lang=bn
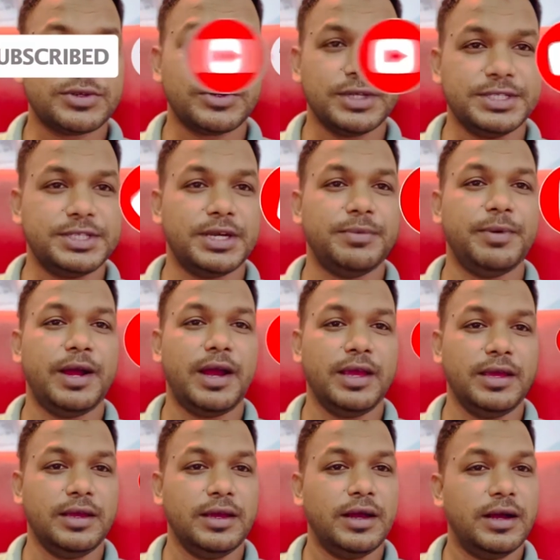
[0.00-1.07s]
করে যে ভাই
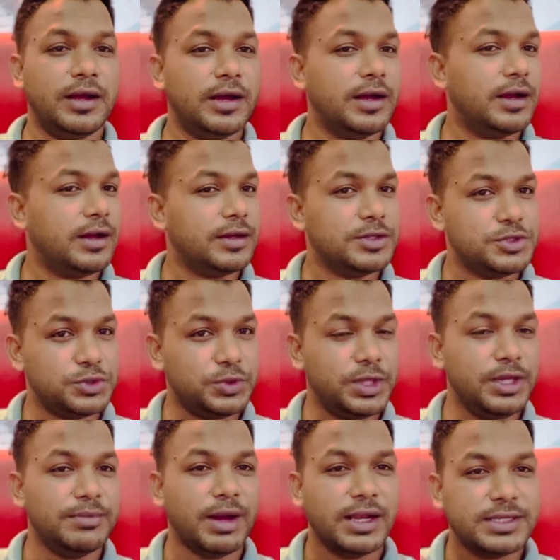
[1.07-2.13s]

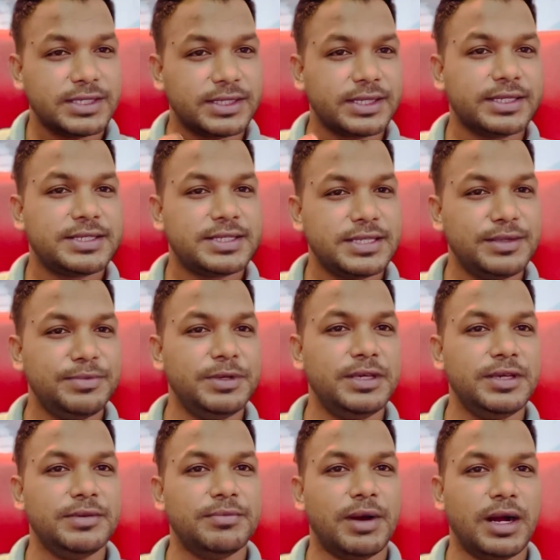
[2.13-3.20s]
যদি মালয়েশিয়া থেকে টিভি
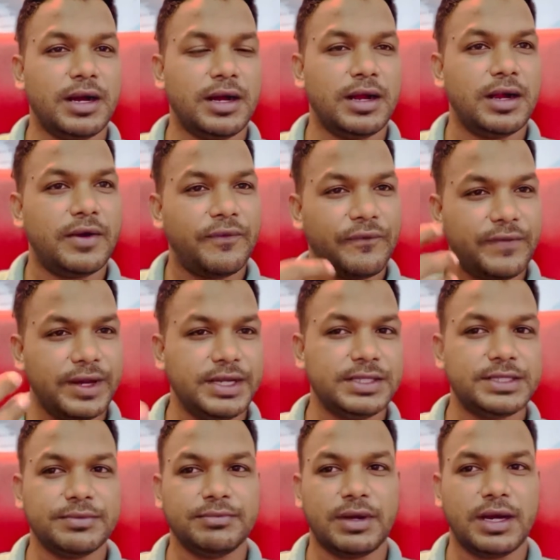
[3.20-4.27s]
বা ফ্রিজ
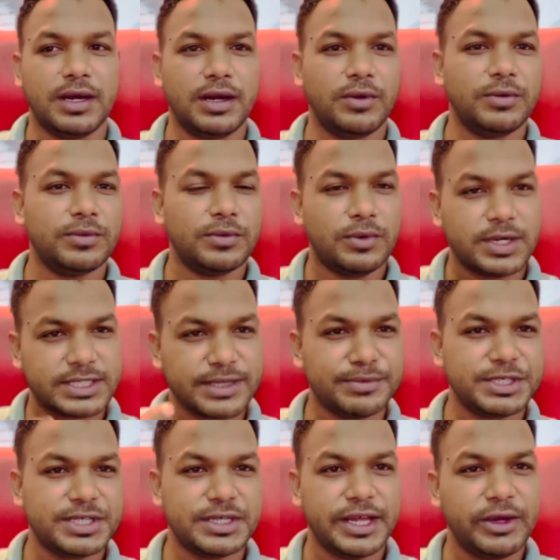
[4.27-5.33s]
বা ওয়াশিং
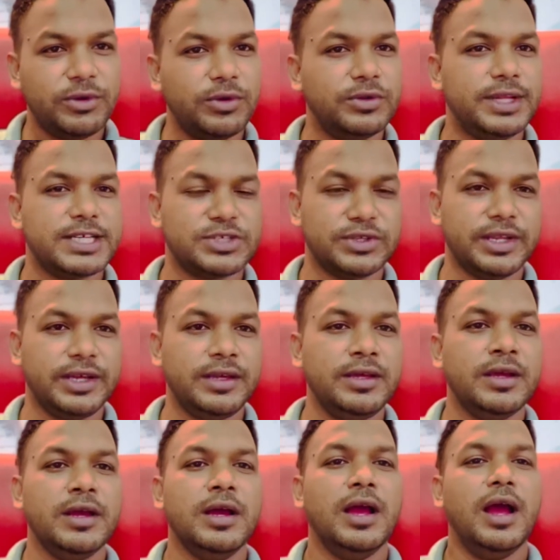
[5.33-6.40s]
মেশিন এইগুলো দেশে নেই
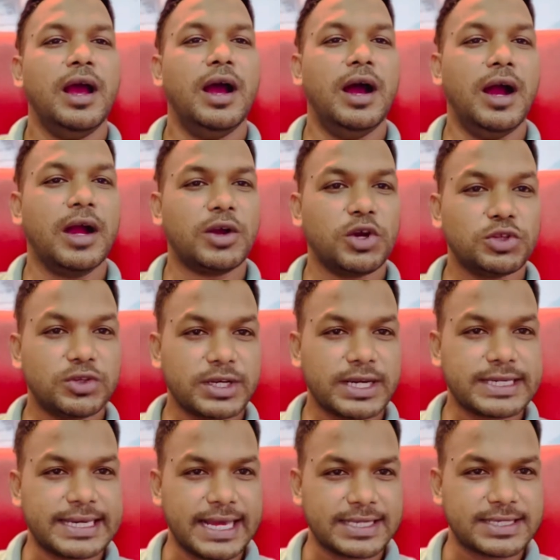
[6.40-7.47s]
কত টাকা
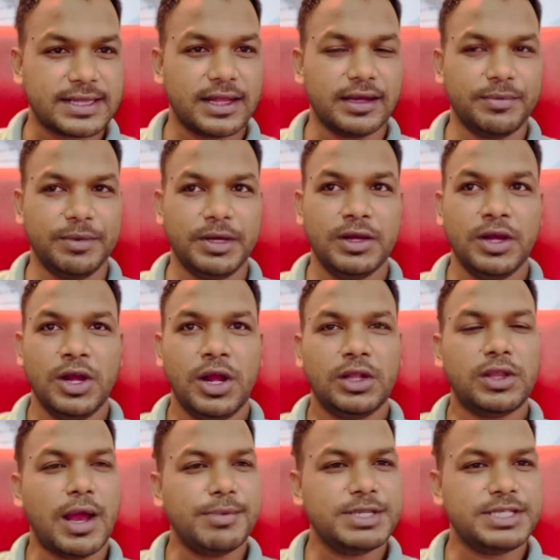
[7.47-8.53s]
ট্যাক্স লাগবে তা
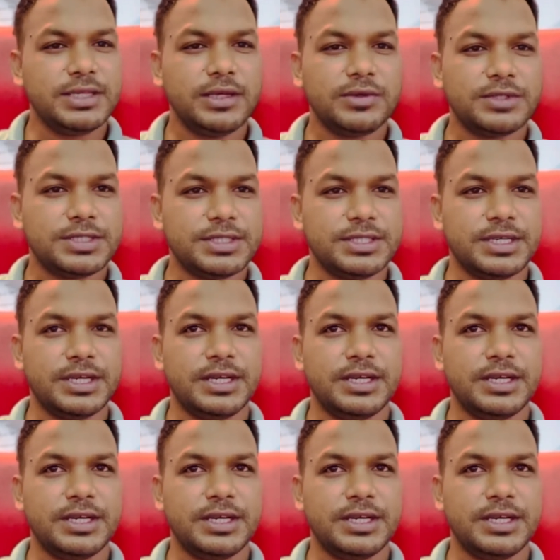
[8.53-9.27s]
আমি চিন্তা করছি যে